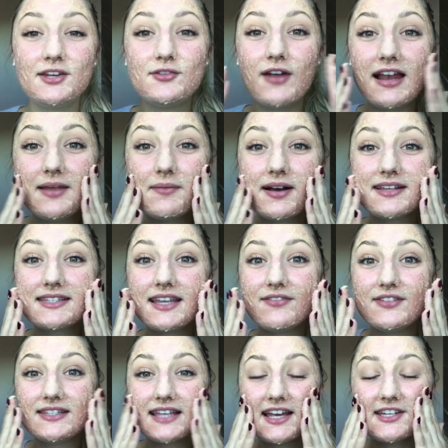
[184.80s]
je vais aller me rincer le
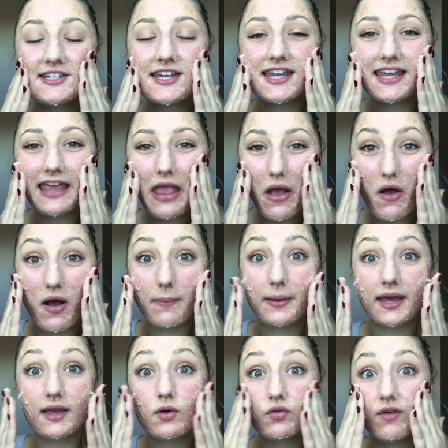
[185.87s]
visage et euh,
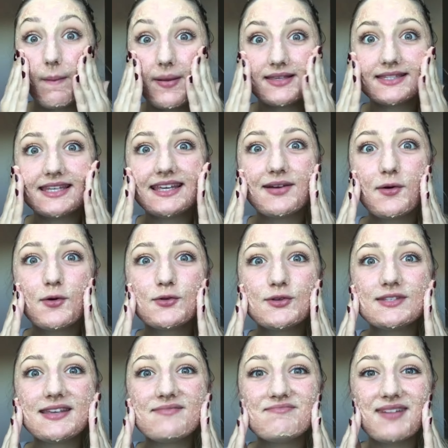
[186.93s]
après on va passer au deuxième